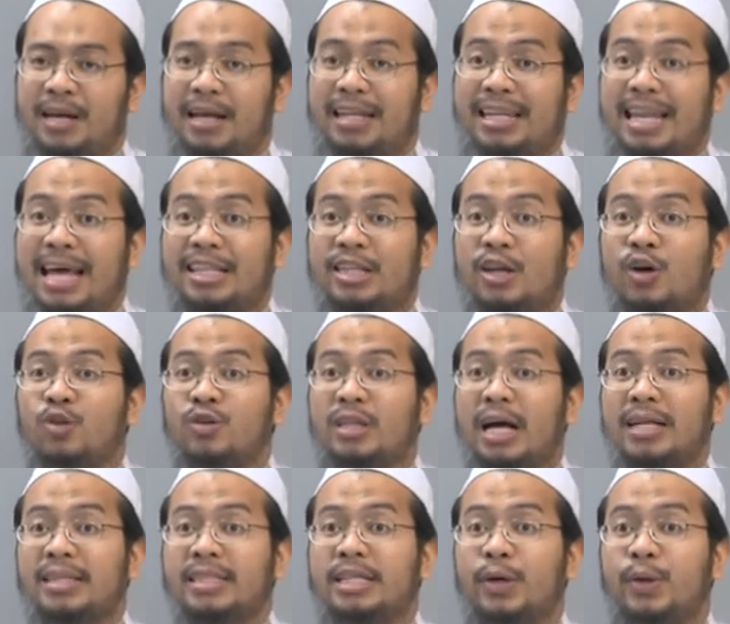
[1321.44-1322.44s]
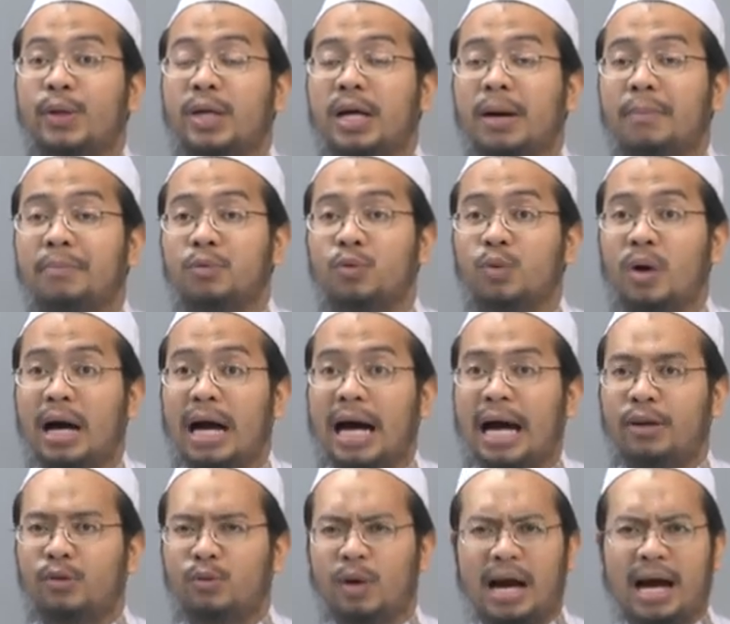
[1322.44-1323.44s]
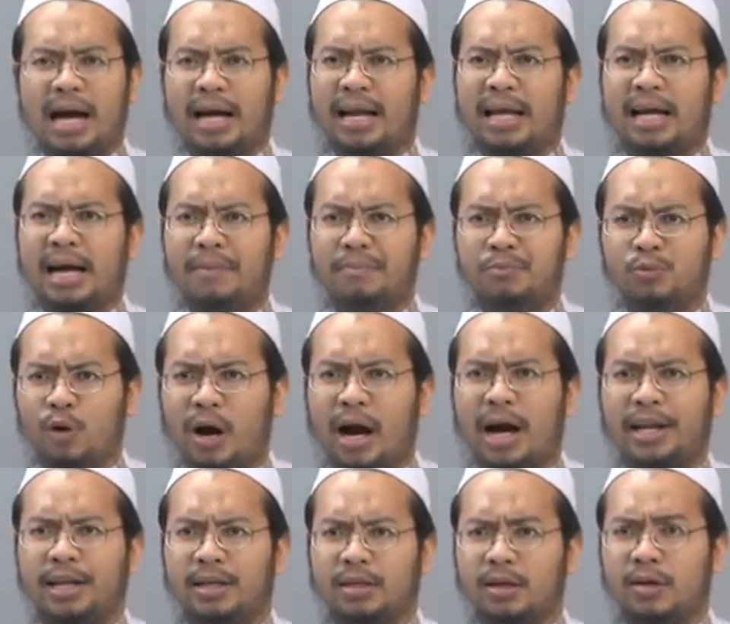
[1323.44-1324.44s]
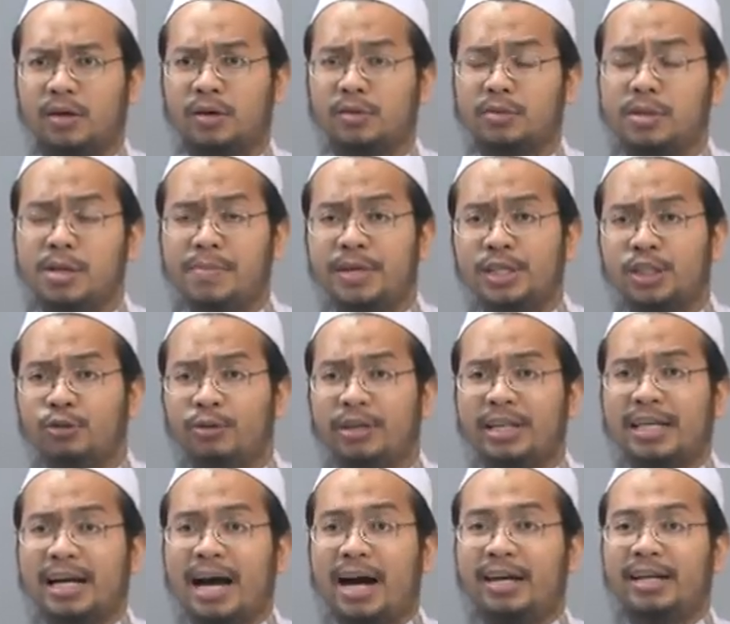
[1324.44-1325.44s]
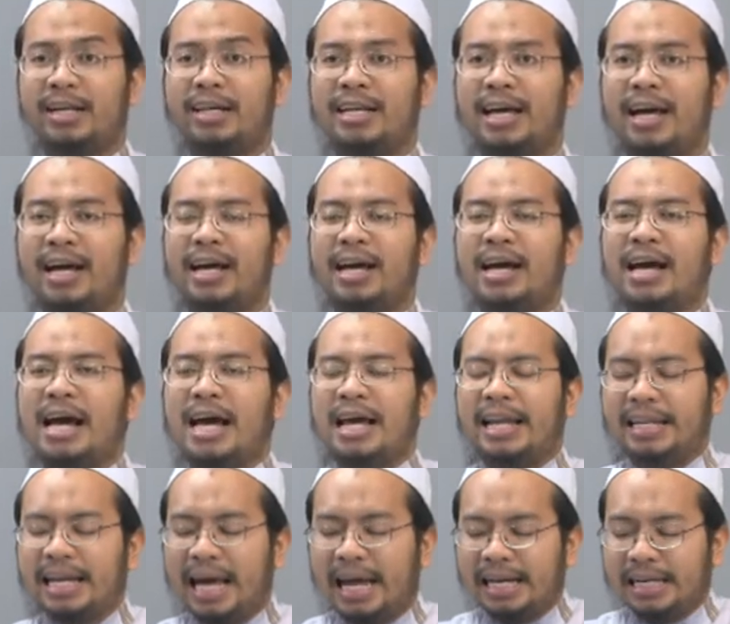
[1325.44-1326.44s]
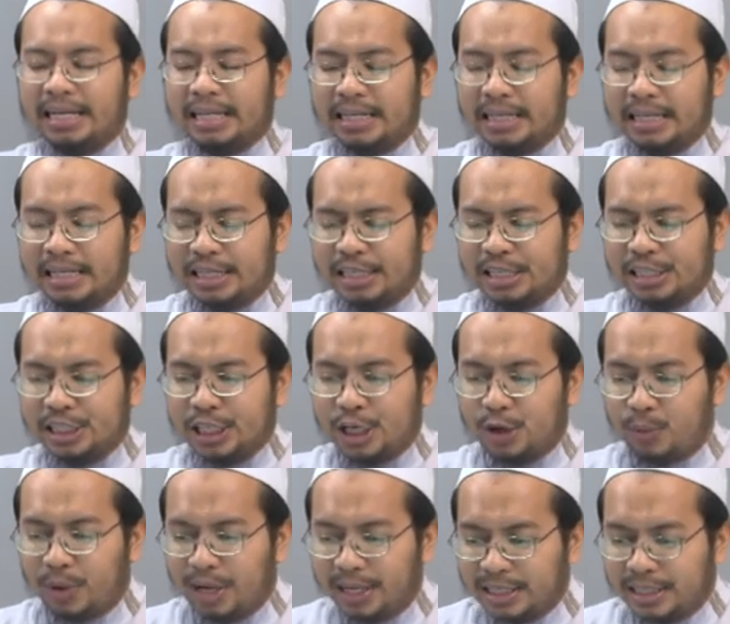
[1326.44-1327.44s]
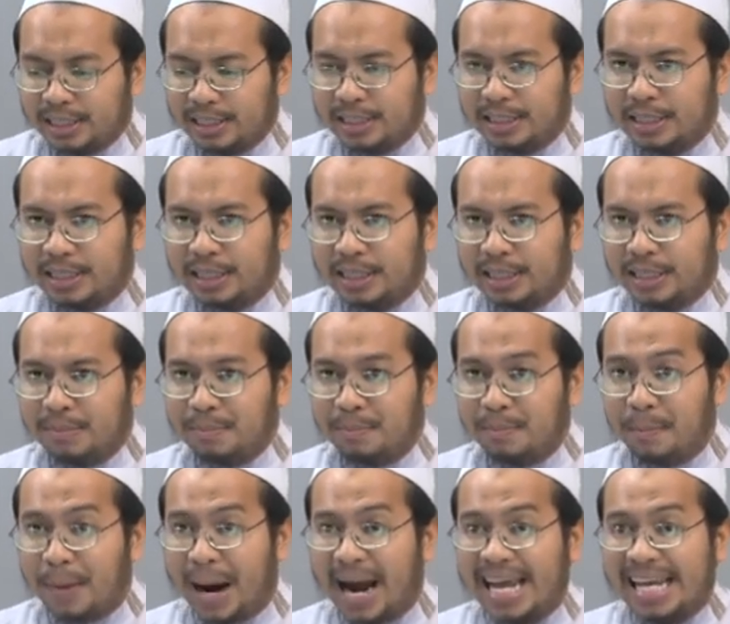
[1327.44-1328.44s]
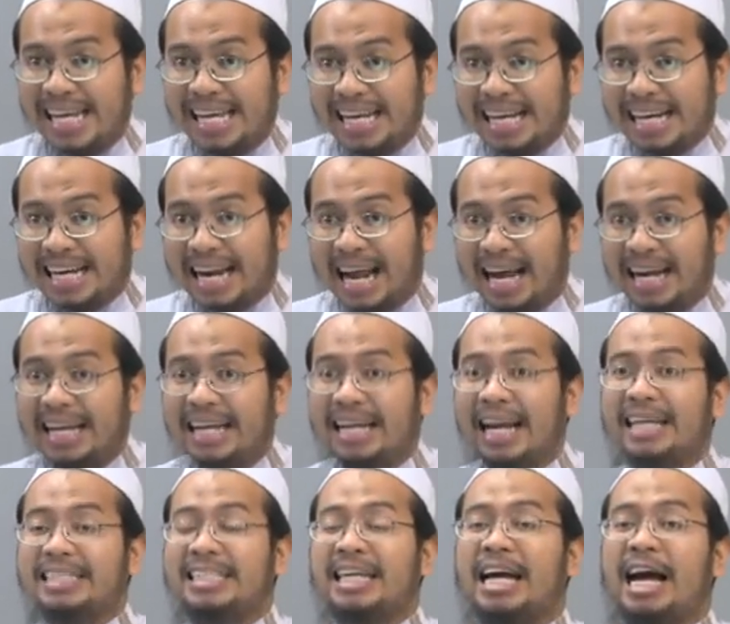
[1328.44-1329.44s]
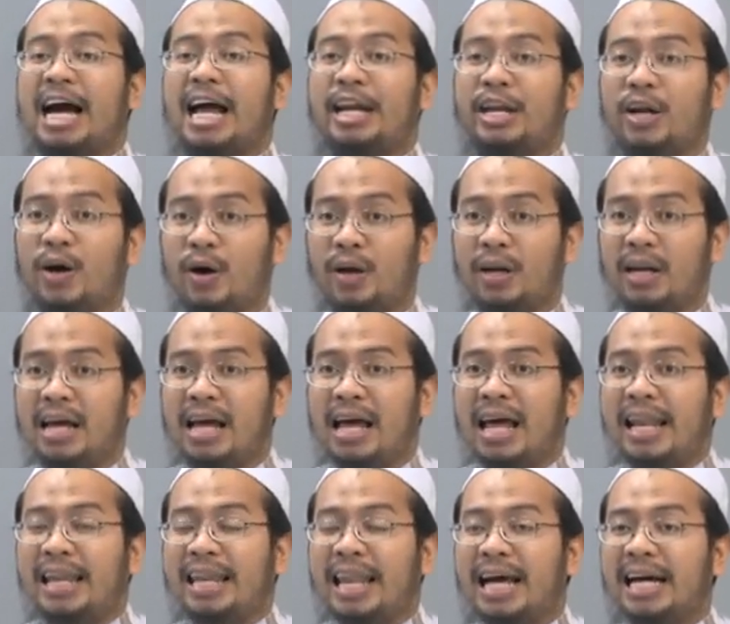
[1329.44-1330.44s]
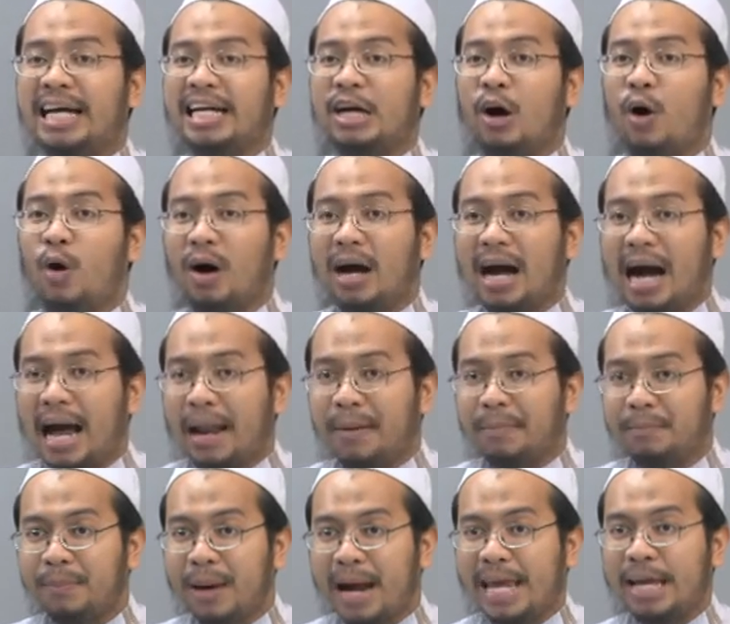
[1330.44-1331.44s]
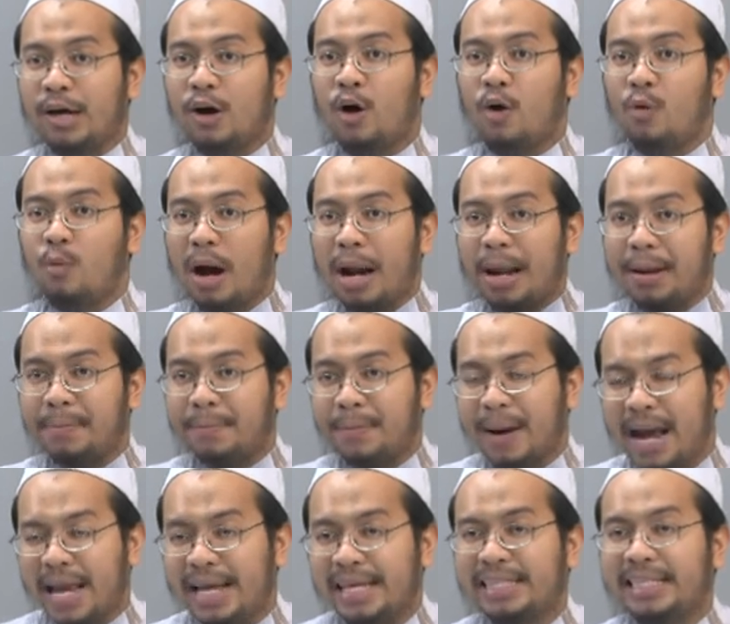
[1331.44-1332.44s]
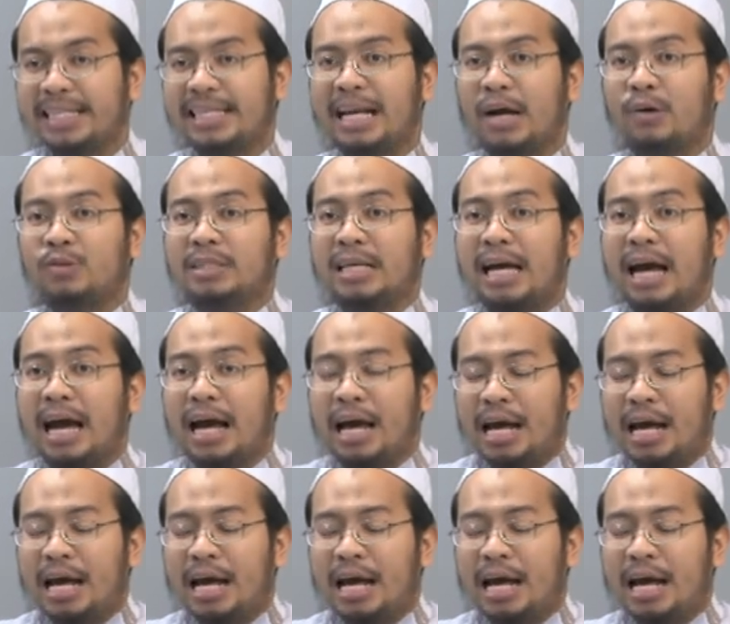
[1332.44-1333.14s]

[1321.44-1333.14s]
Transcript: และต้องตักเตือนด้วยกับดูอาดูอาอะไรครับดูอาเนี่ยที่มีชีวิตอีกครั้งหนึ่งเนี่ยนั่นคือชีวิตใหม่อีกครั้งหนึ่งหลังจากการนอน และคือโอกาสใหม่ของวันใหม่ที่เราจะ